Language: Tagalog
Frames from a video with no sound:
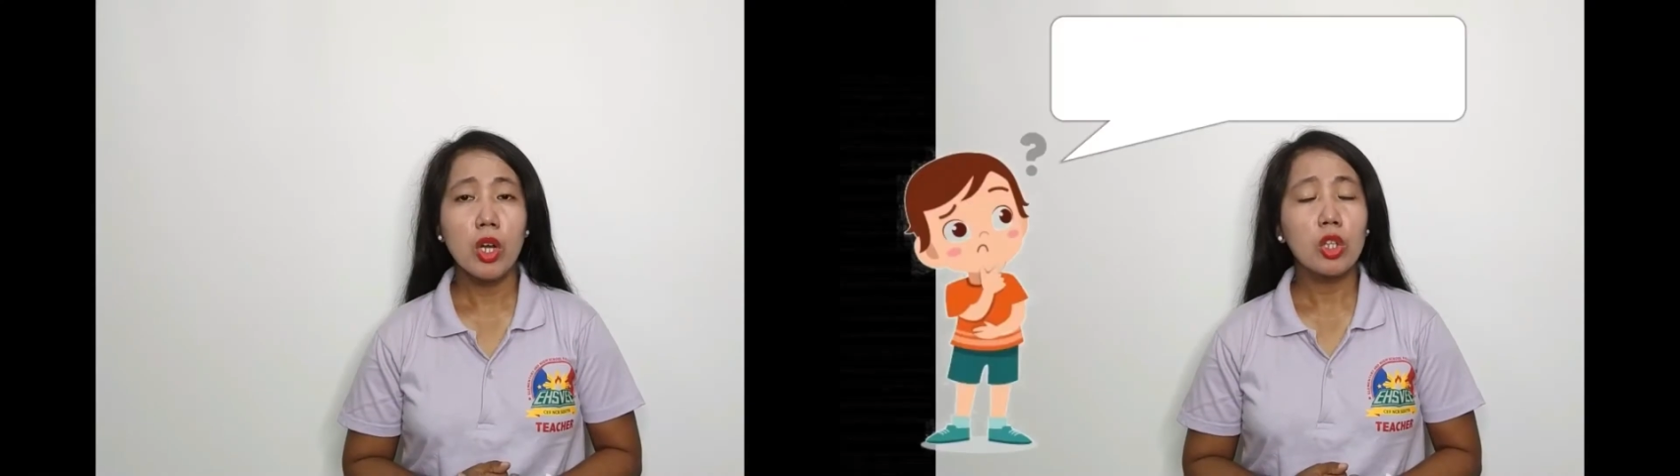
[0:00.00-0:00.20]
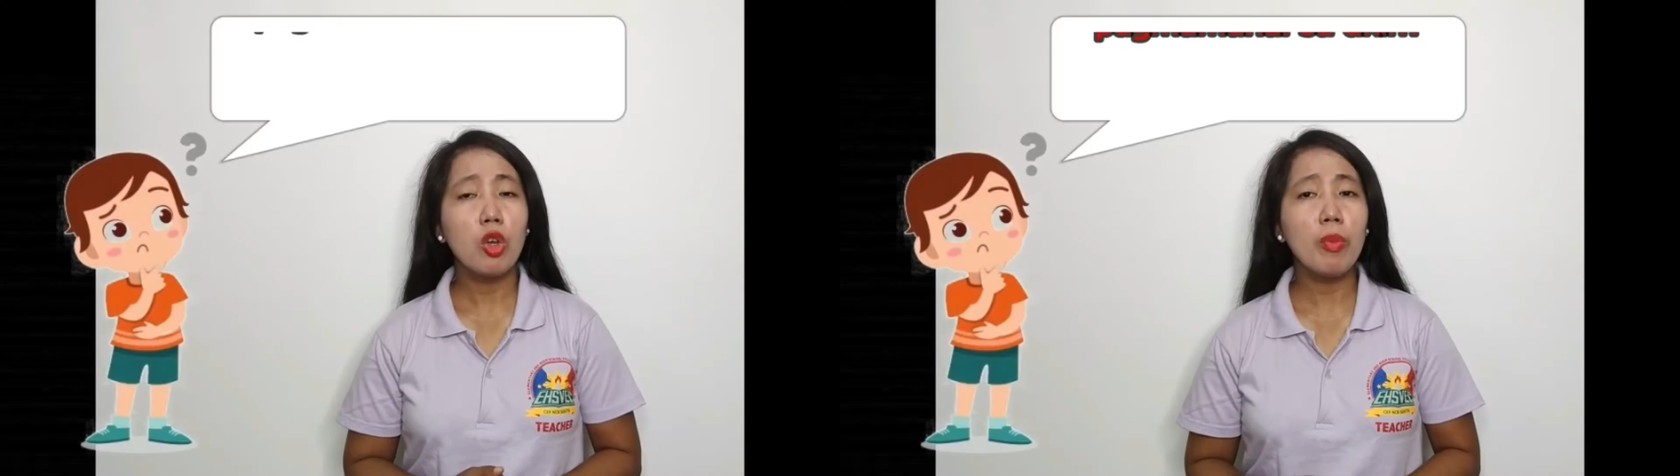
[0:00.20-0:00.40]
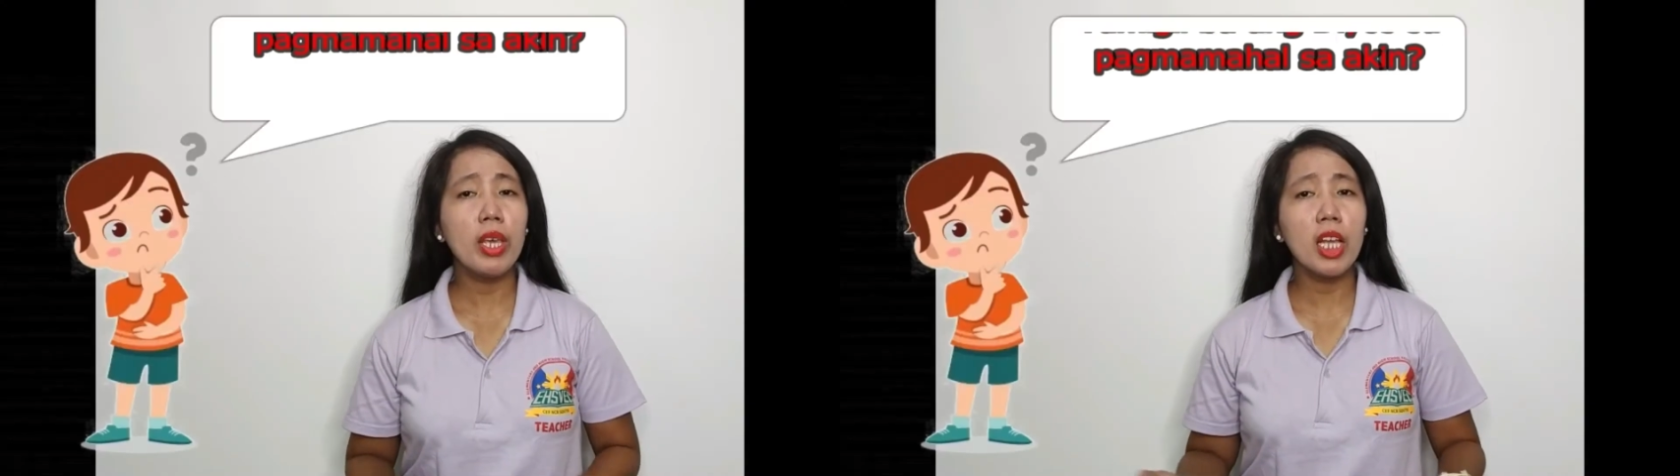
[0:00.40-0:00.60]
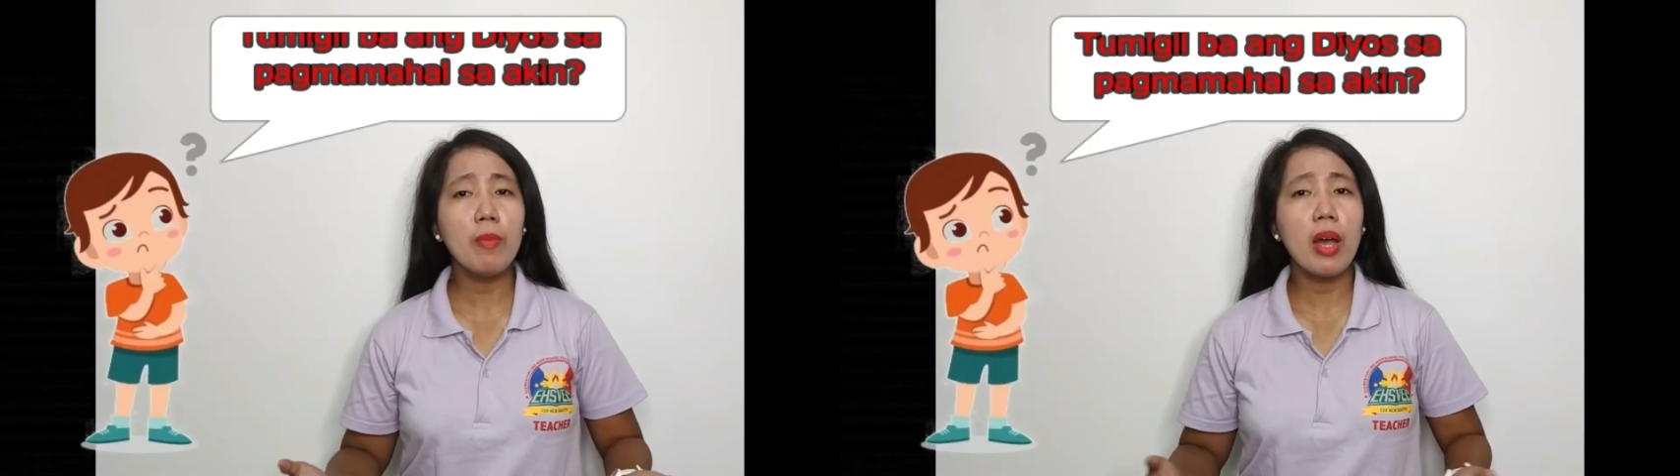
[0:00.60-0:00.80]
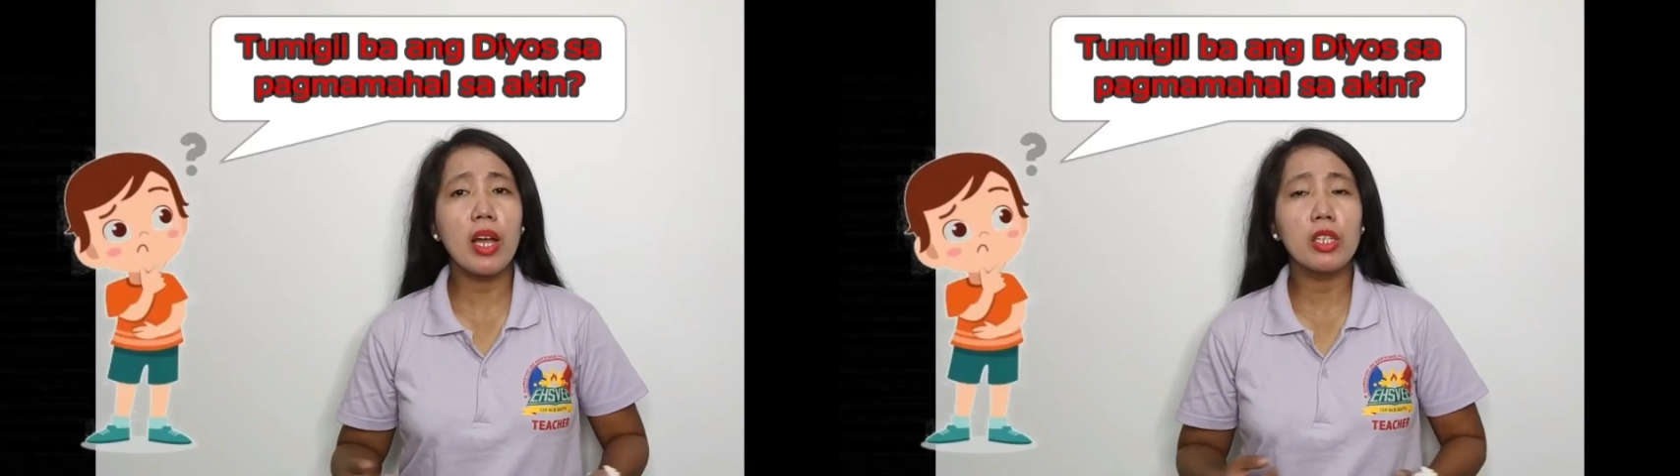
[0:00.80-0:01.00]
Tumigil
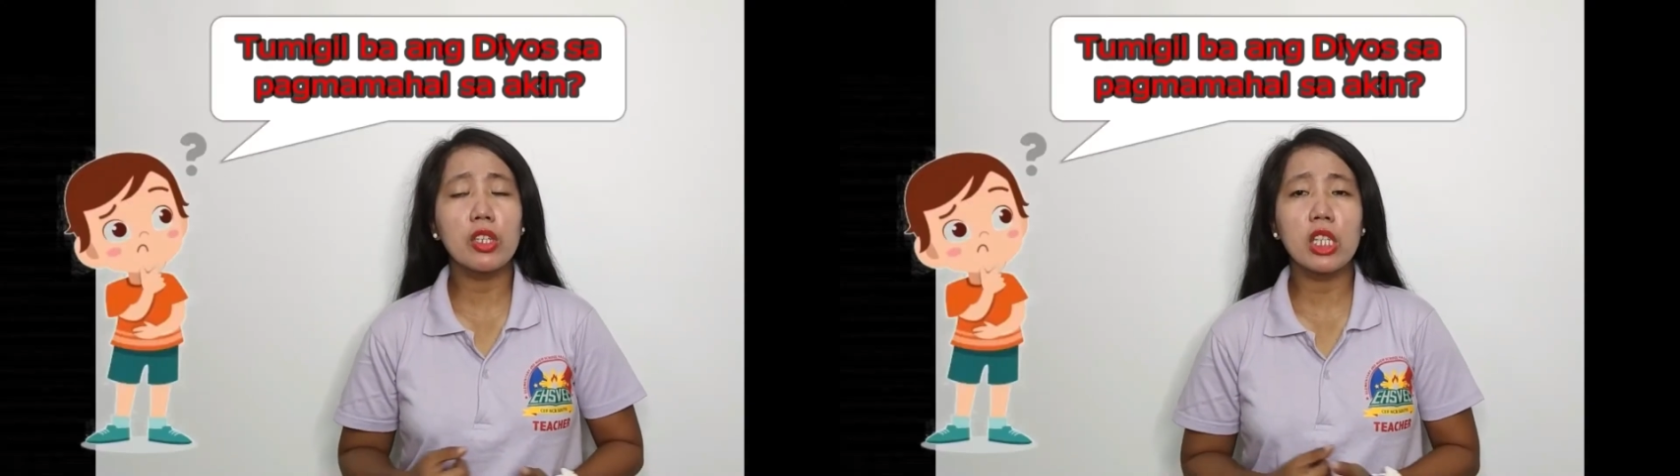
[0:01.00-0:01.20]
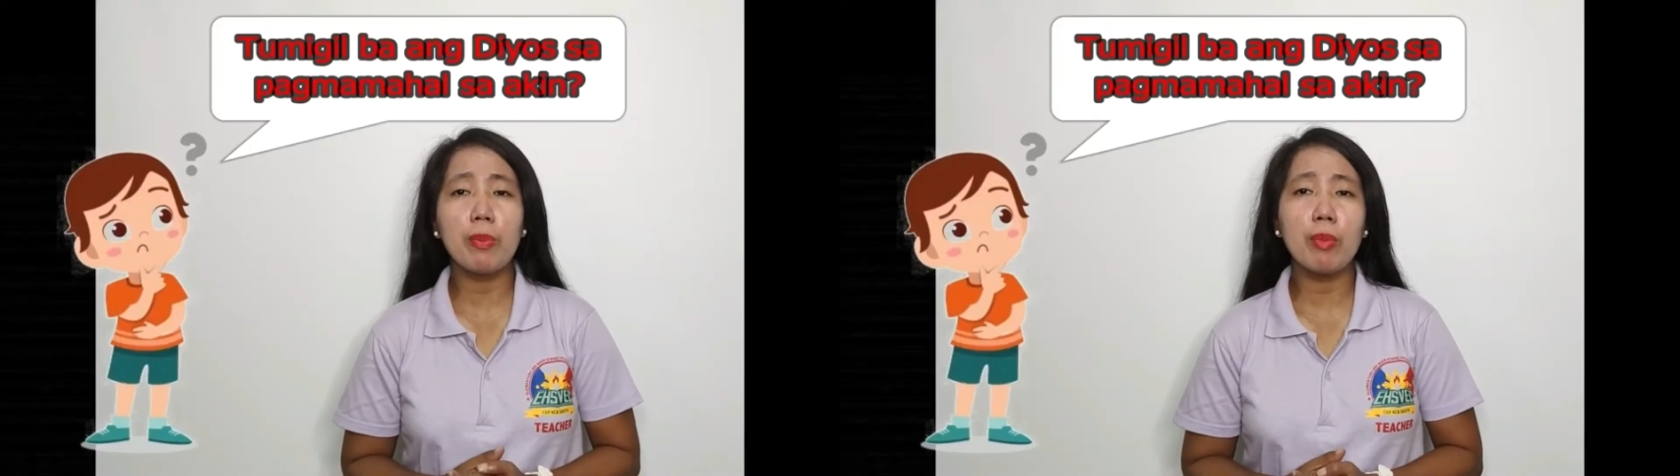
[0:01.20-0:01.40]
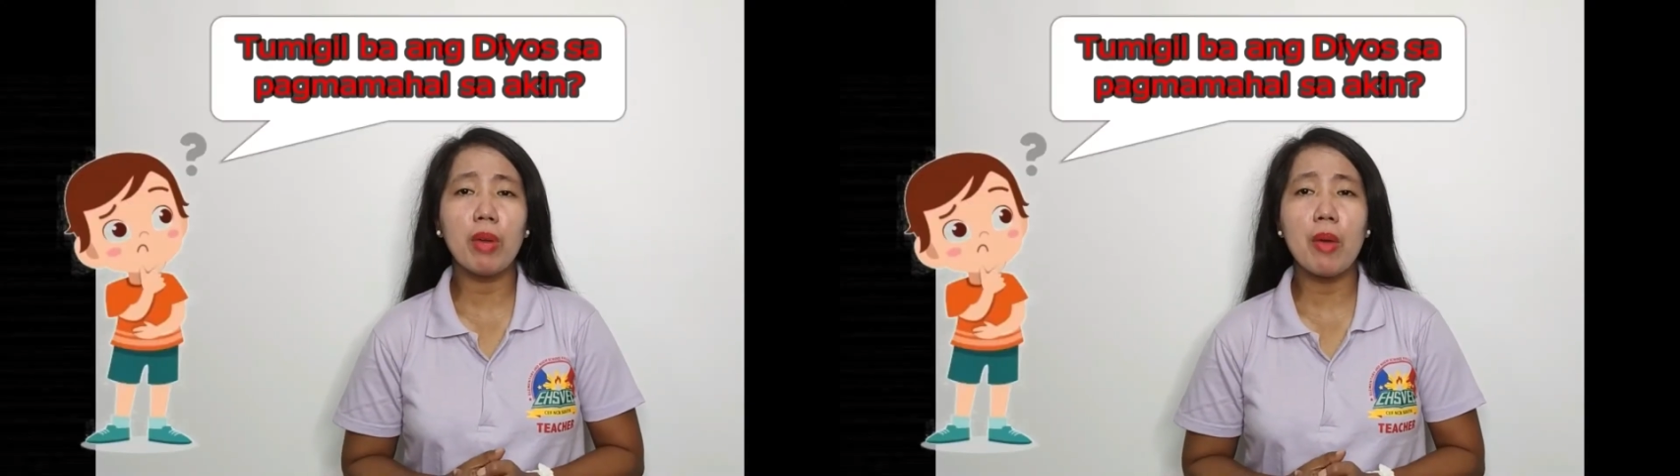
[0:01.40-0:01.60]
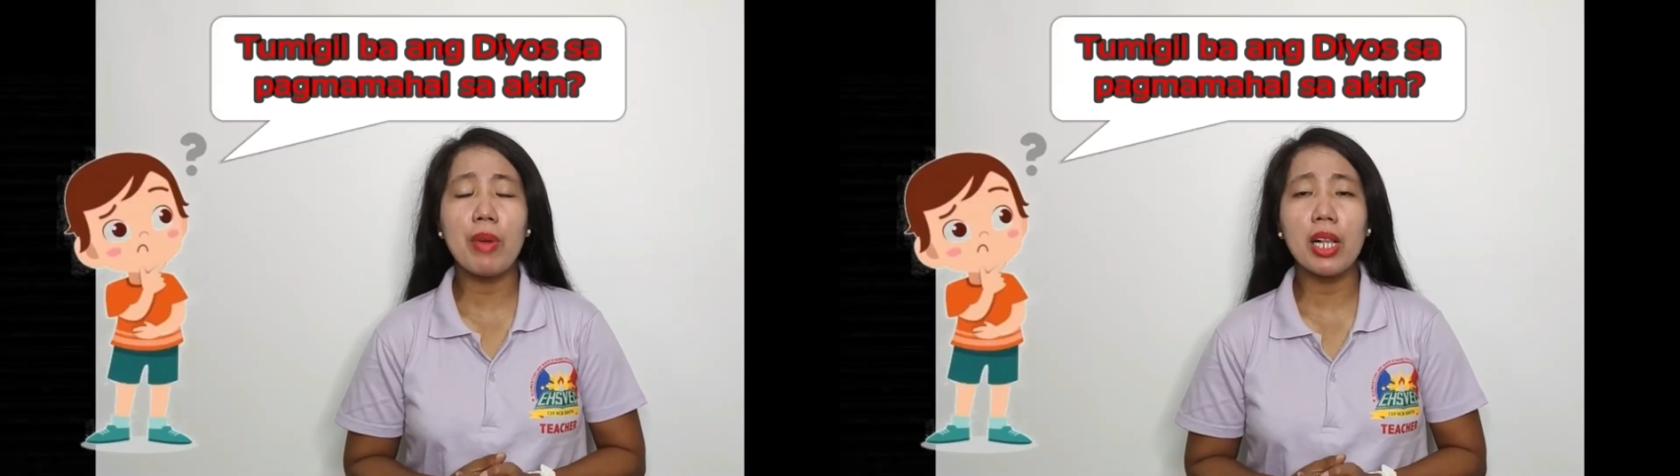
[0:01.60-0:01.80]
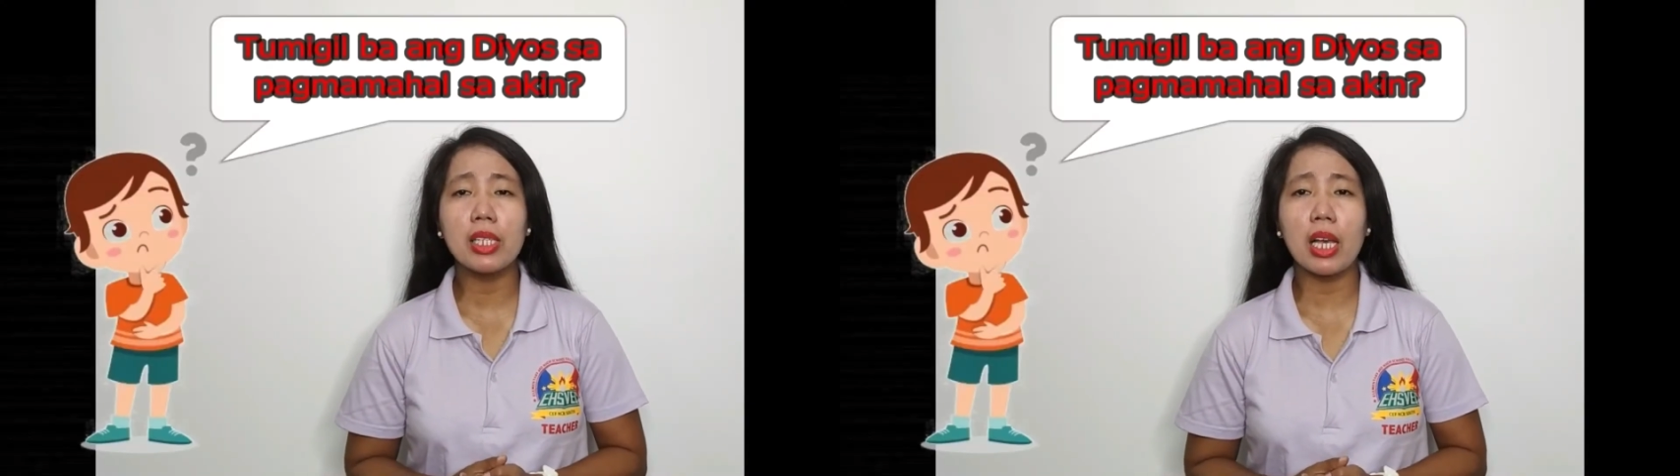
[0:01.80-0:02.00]
ba ang Diyos sa
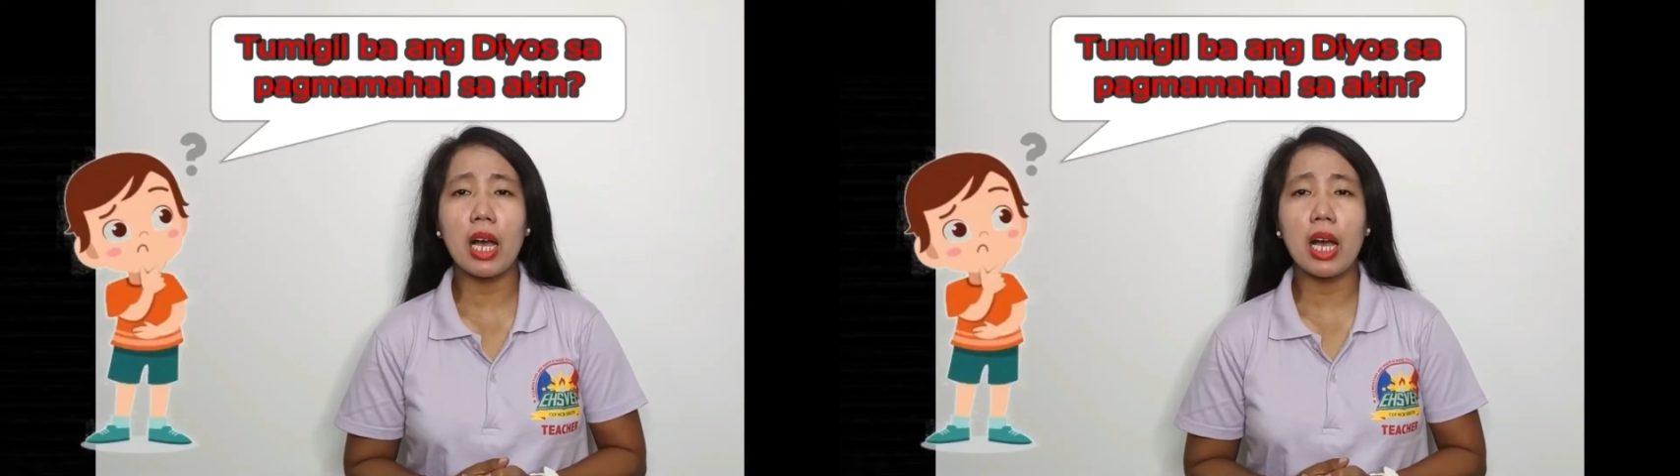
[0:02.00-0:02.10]
pagmamahal sa